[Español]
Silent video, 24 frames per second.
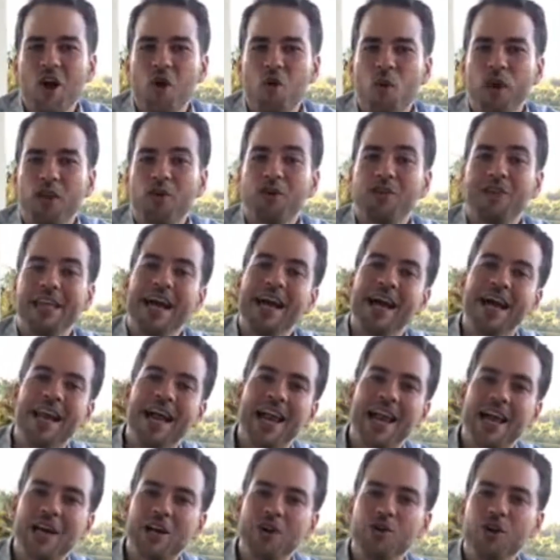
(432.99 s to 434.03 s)
Cuando llegan a
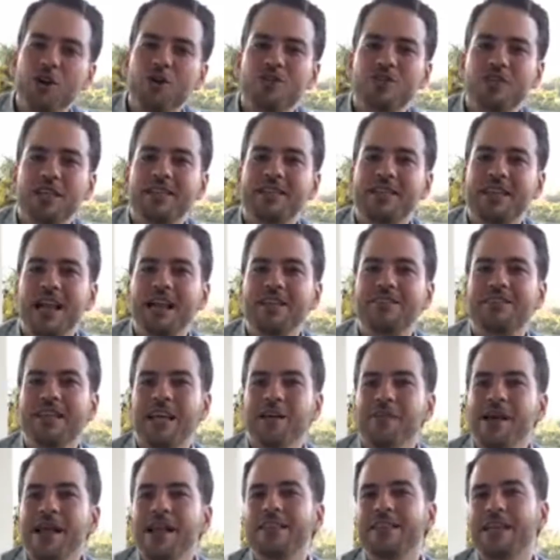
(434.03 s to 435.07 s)
la reunión central se
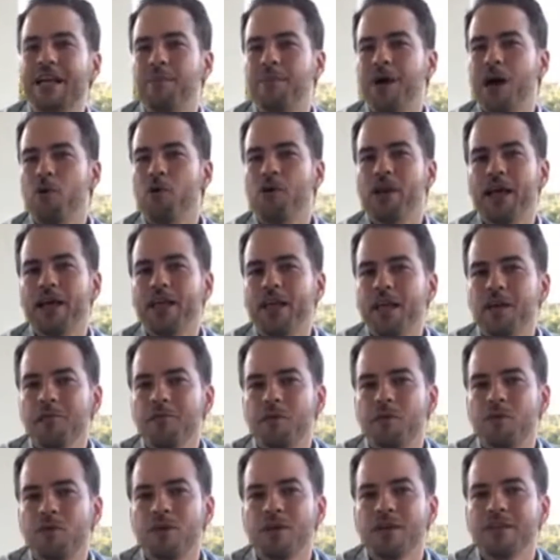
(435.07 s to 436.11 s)
ve el trabajo en
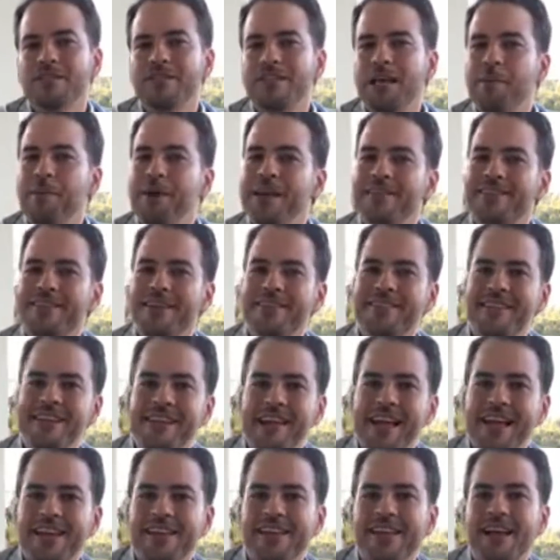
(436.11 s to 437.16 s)
equipo, se ve esa
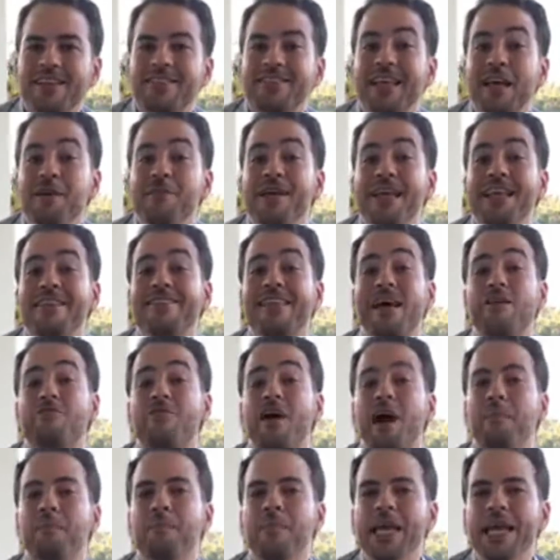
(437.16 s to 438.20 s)
sinergia, se ve esa
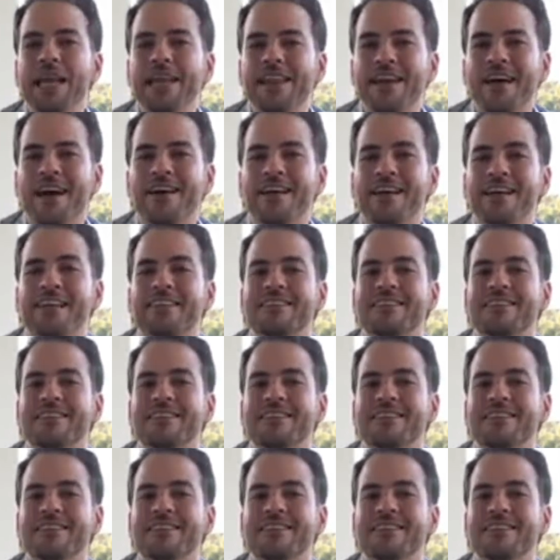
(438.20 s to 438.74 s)
familia,